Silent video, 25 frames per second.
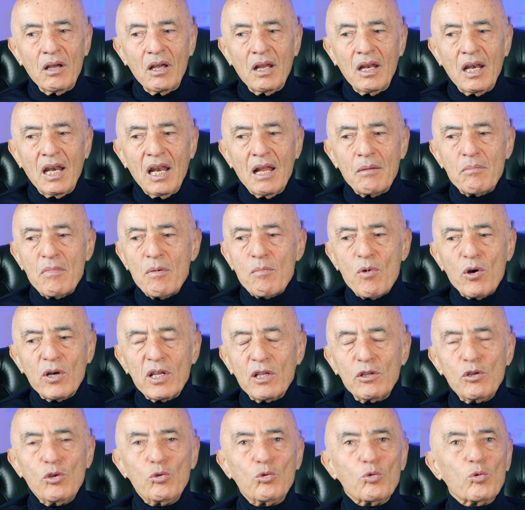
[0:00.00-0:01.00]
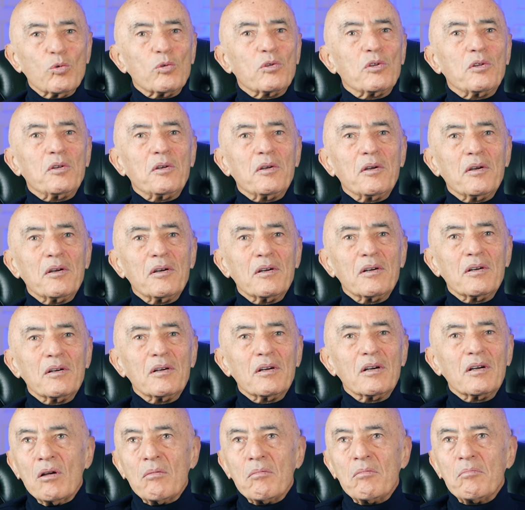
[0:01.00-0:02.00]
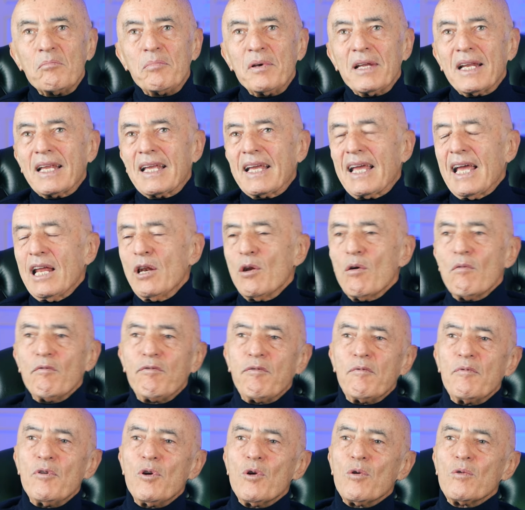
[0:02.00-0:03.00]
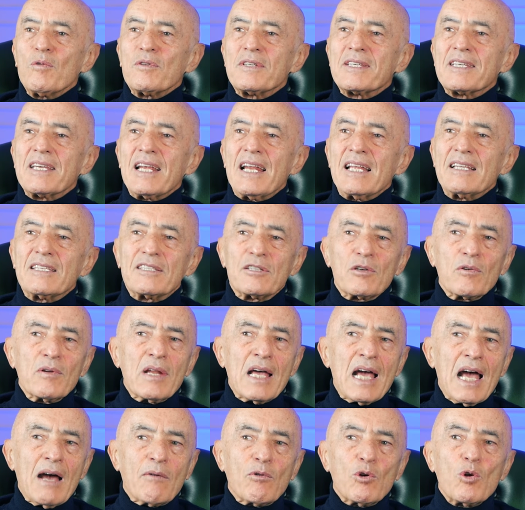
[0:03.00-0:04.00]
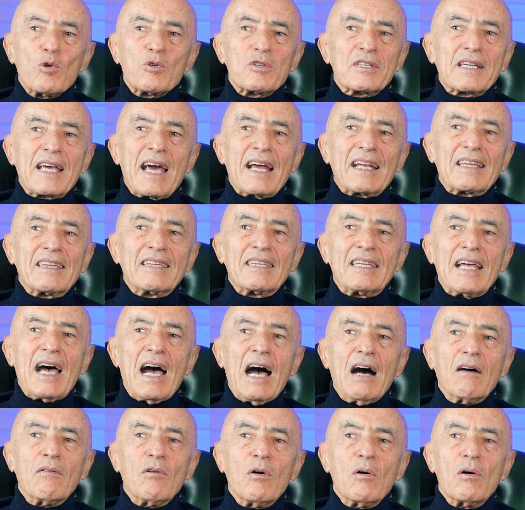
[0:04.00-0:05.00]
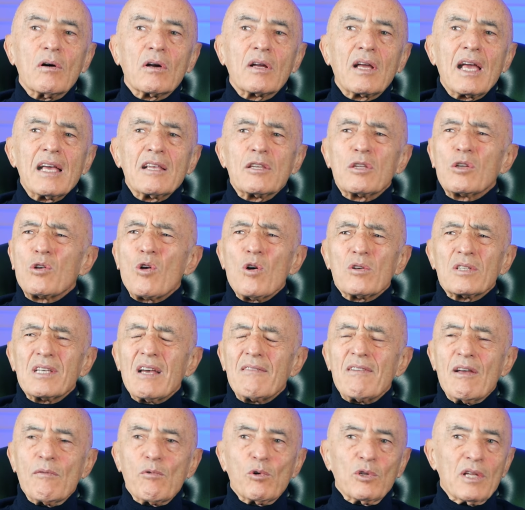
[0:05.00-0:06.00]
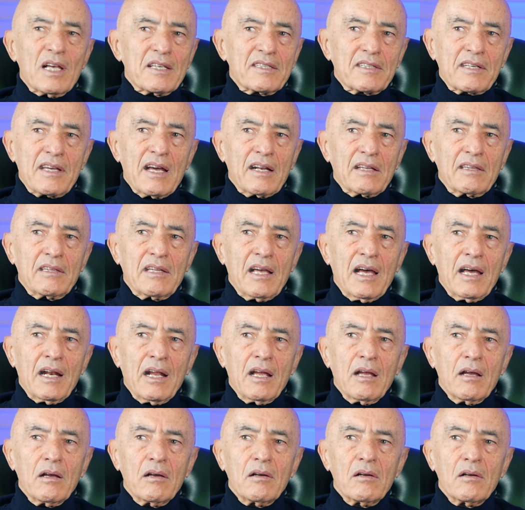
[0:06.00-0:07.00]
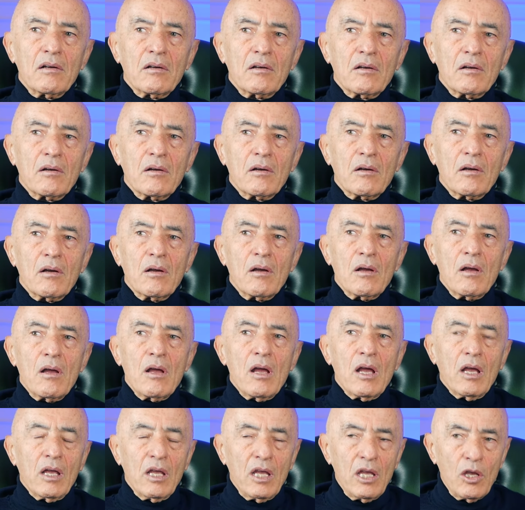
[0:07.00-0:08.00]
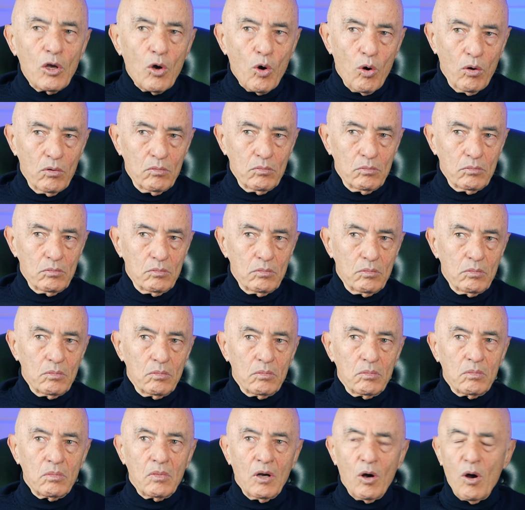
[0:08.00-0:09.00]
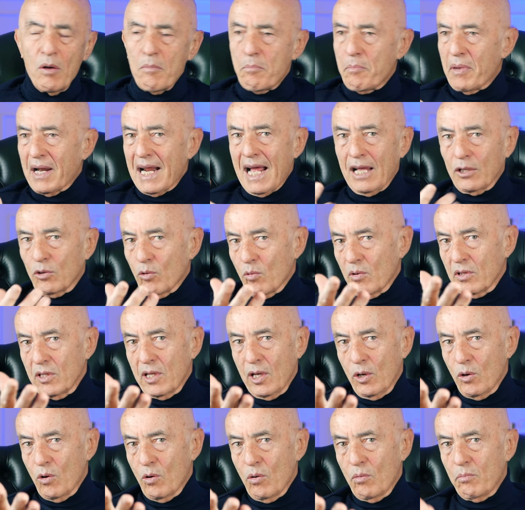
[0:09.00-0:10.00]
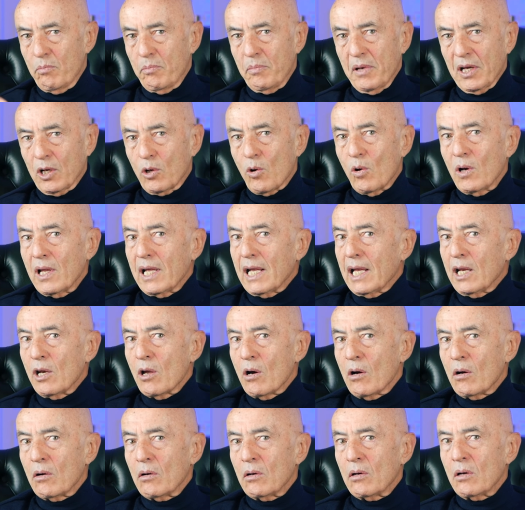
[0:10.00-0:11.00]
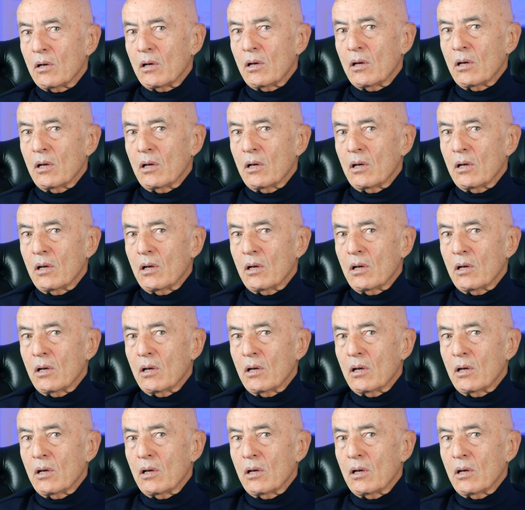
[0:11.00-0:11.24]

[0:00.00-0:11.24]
la memoria di tutti, perché non, non selezionavo, non scartavo. Che cosa avevo da scartare? Io ho imparato quando ero piccolino,